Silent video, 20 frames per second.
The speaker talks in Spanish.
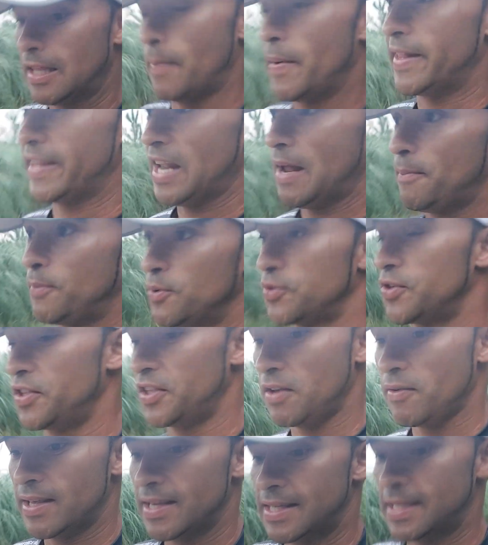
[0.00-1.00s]
de manera
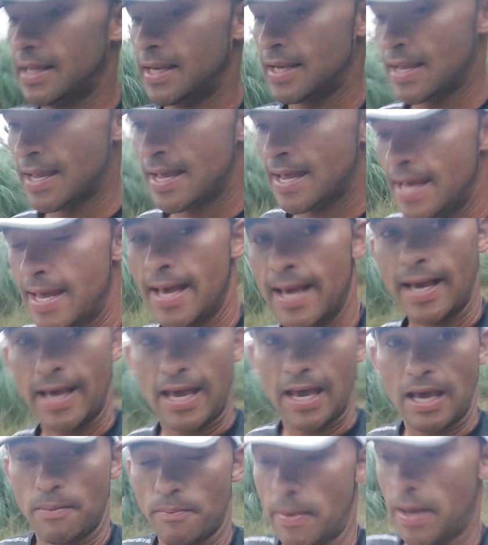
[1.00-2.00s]
positiva, decir,
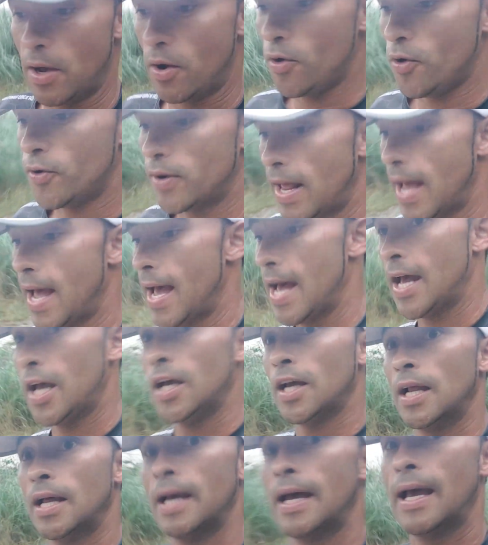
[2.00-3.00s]
que mejora
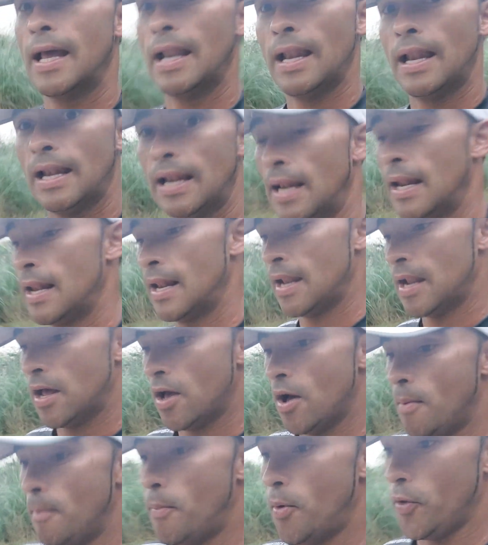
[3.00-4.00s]
el
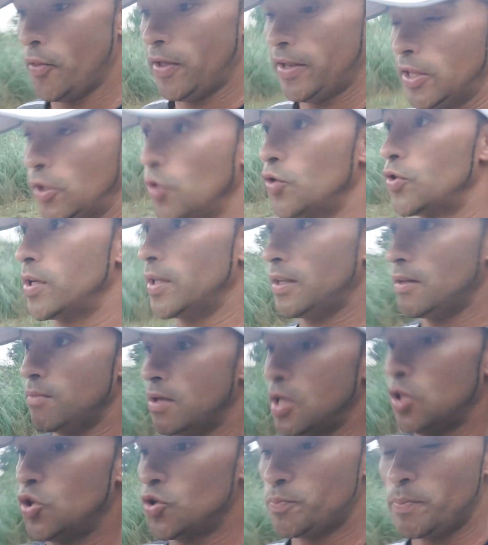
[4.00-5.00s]
poder de tus
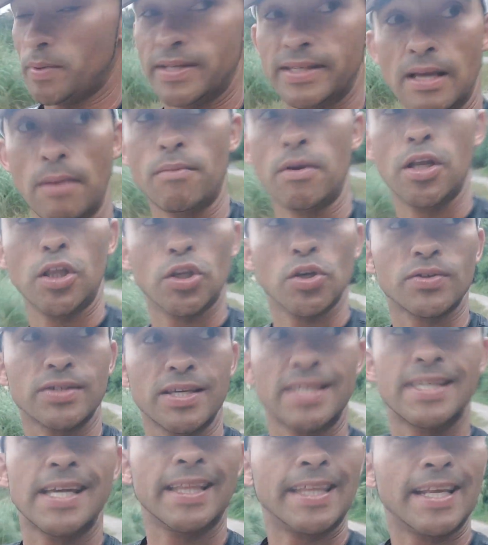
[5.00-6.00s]
sentimientos,
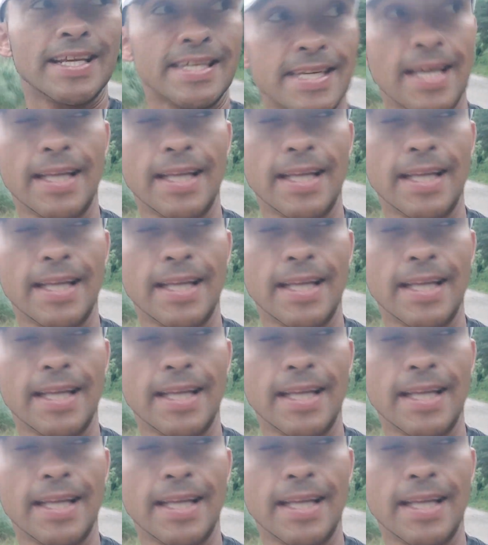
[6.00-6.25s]
pensamientos, etcétera,